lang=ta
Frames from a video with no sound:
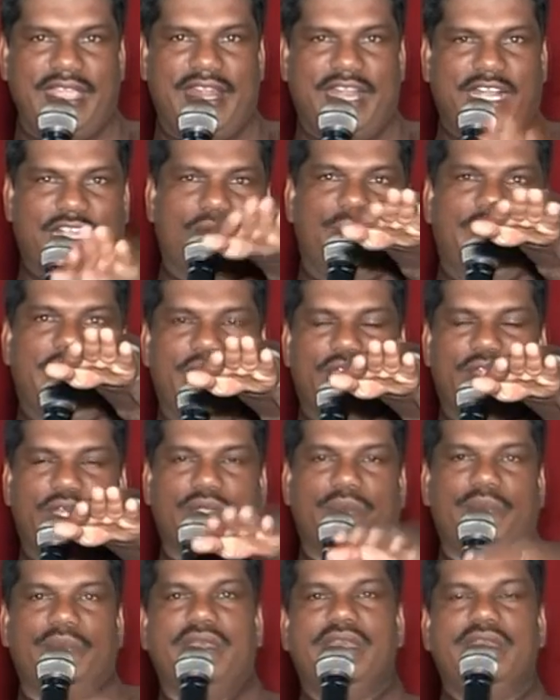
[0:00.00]
எனக்கும்
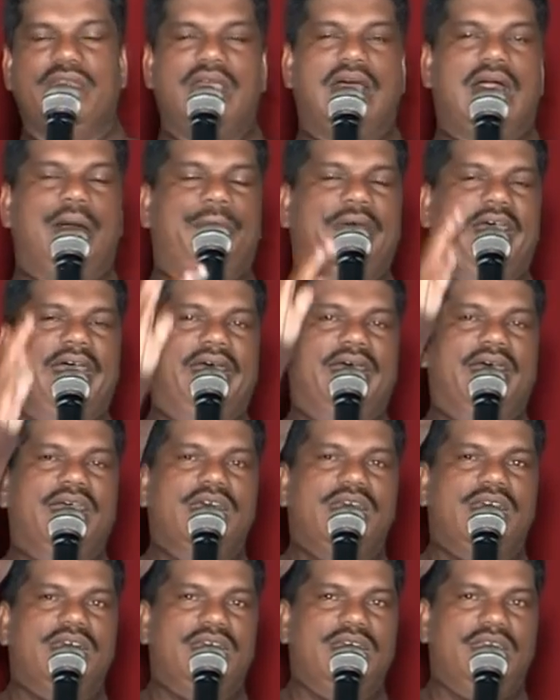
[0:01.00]
மனிதனுக்கும் அப்போ
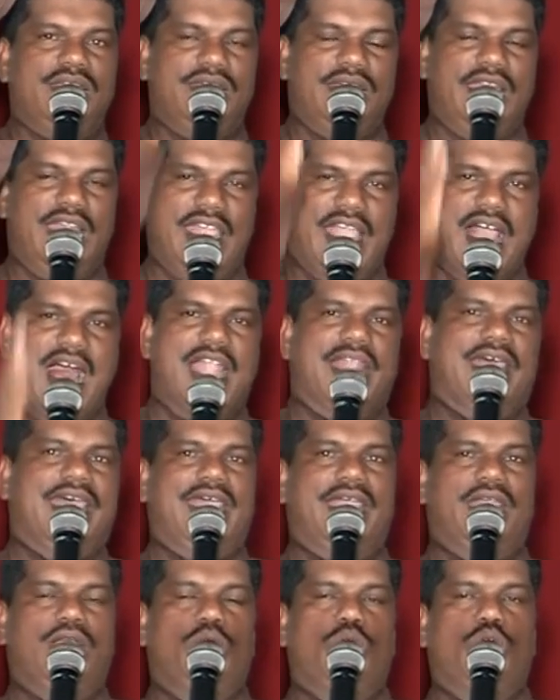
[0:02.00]
நிலையான
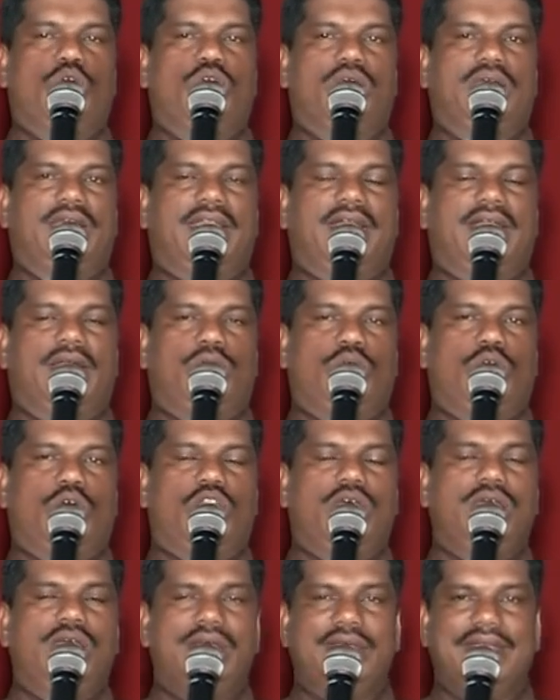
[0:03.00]
ஒரு கிட
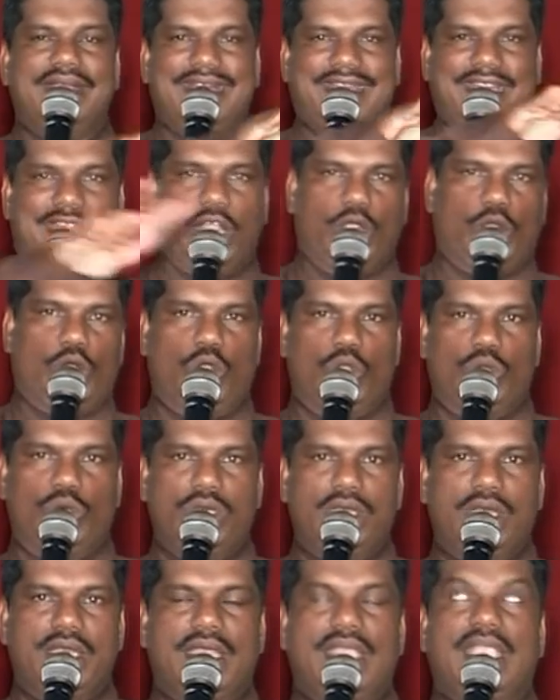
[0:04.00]
கோடு கிடக்கோடு
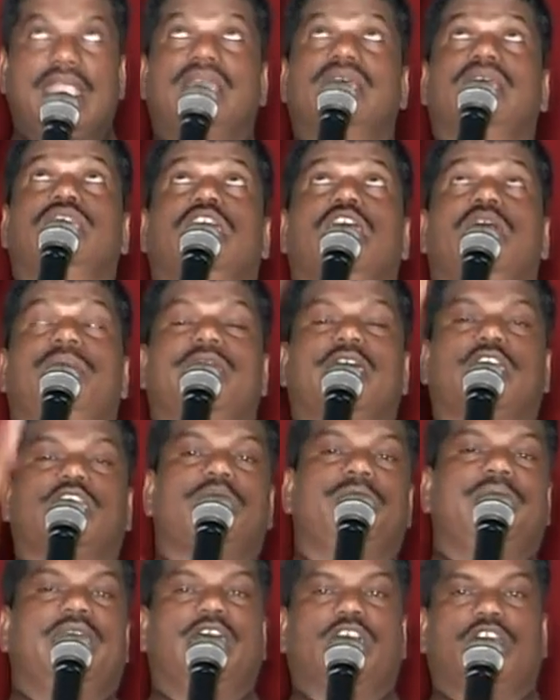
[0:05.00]
இது
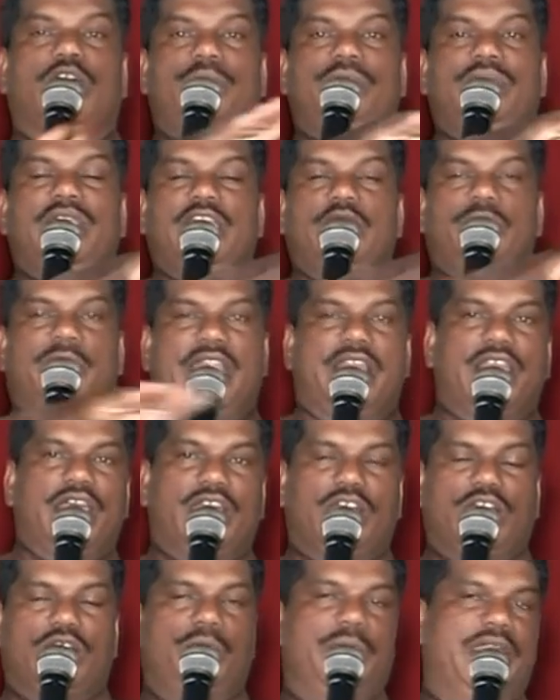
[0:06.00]
தேவனுக்கும் எனக்கும் இது
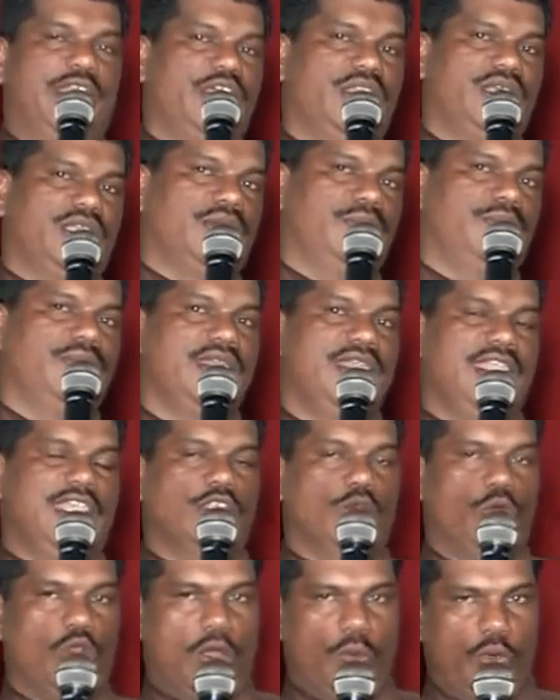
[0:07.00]
மனிதனுக்கும் மனிதனுக்கும்
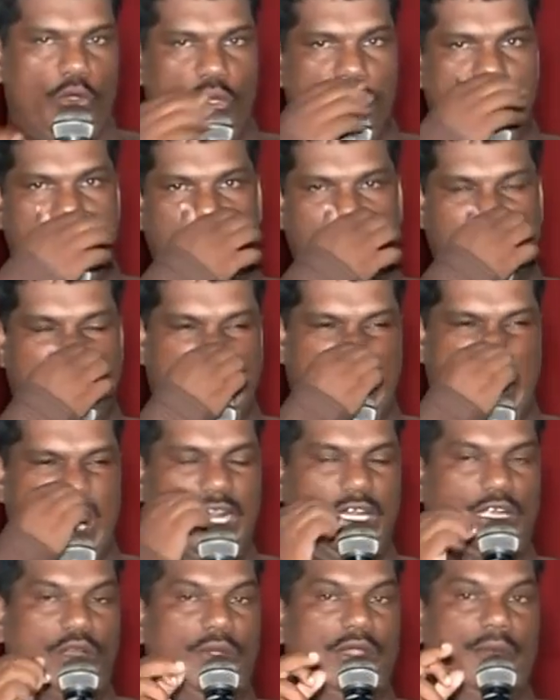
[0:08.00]
இந்த உறவு சரியா
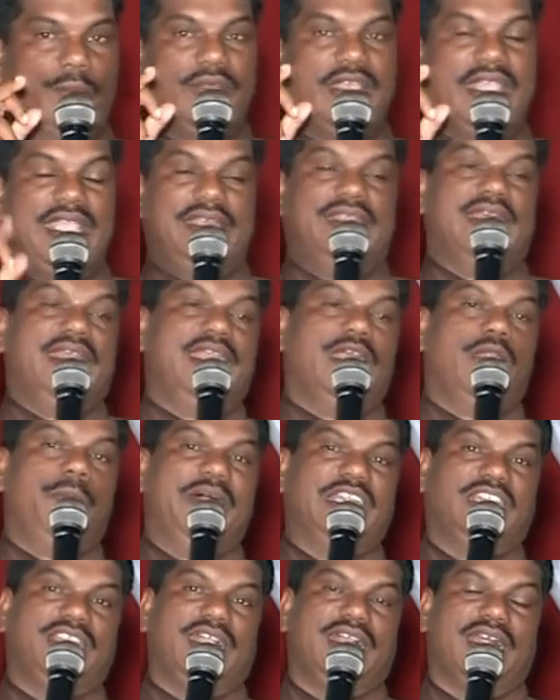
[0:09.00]
இருக்கணும் இதை நீங்கள்
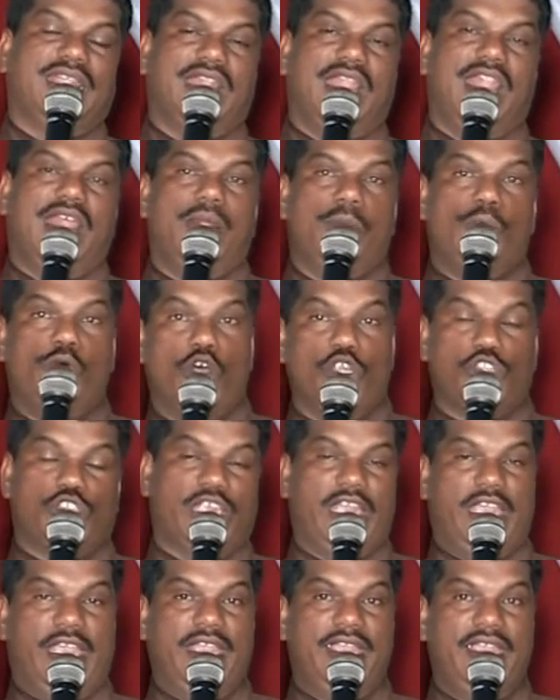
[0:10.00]
பத்து கட்டளை
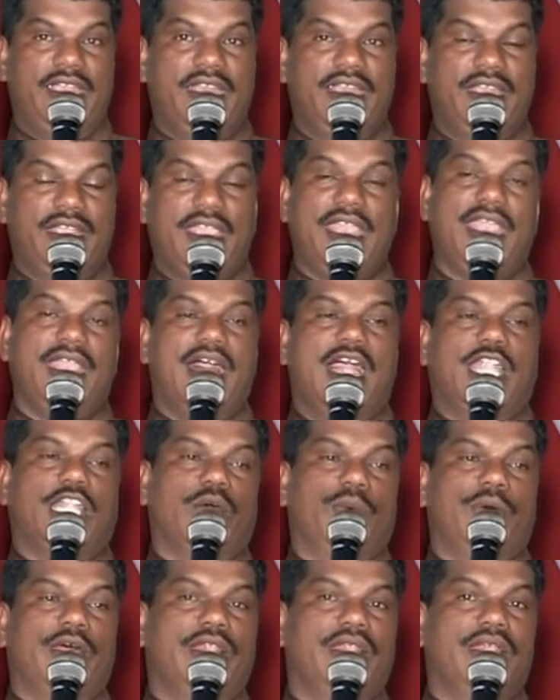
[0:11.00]
மோசே கி
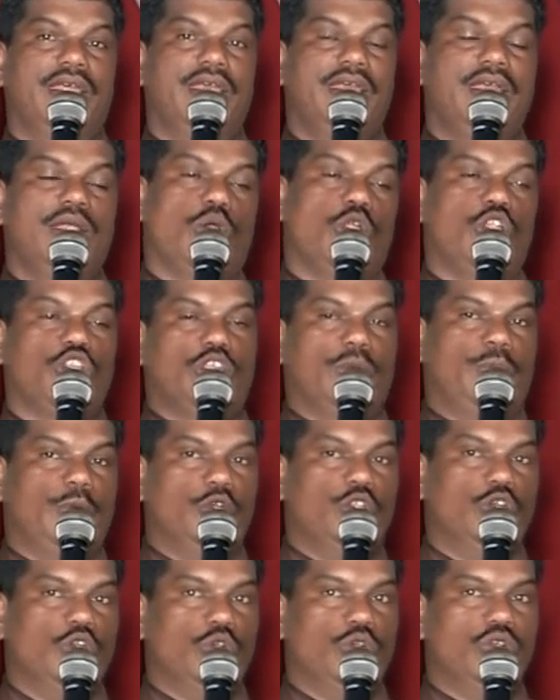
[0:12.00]
ஆண்டவர் கொடுத்த
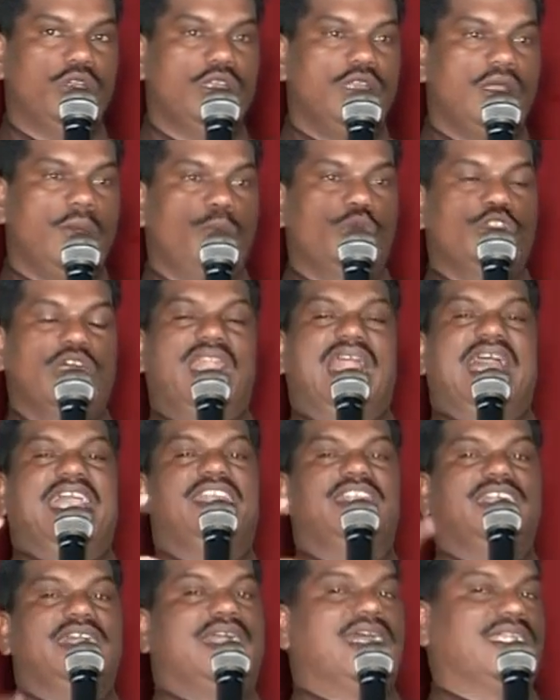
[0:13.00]
போது முதல்
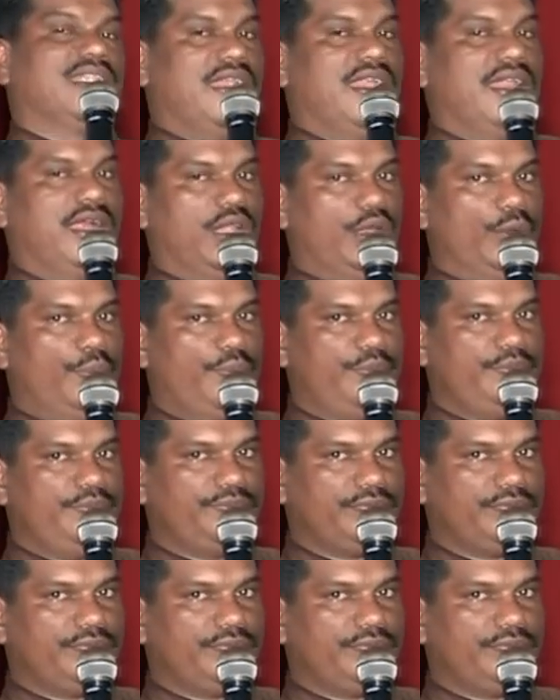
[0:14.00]
ஐந்து கட்டளைகளும்